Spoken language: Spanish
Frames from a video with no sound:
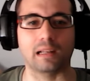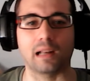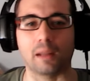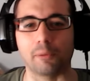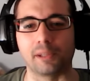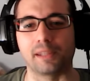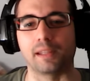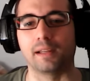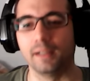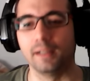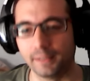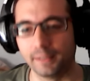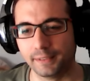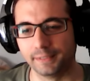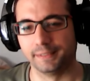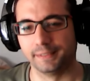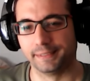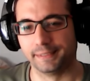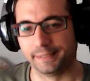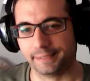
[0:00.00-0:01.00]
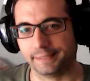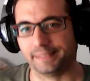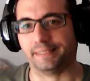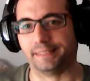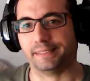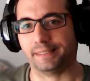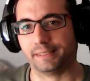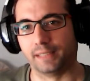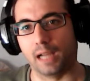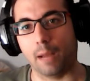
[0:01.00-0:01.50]
la vida.
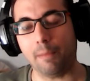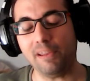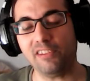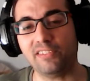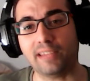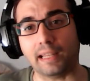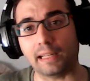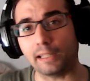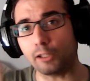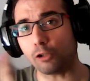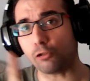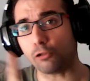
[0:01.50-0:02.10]
Habéis tenido